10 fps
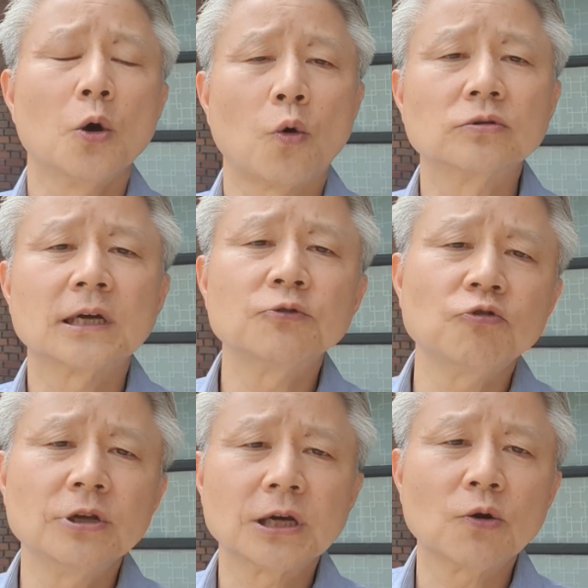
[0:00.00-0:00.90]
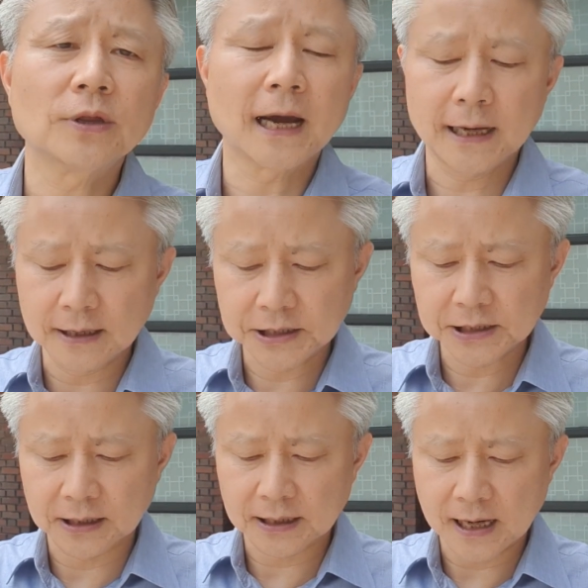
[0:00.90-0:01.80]
공산주의자로 낙인을
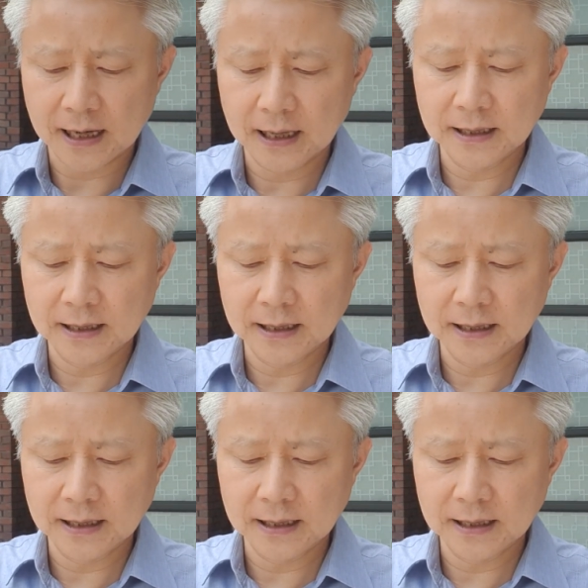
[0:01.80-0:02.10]
찍었다.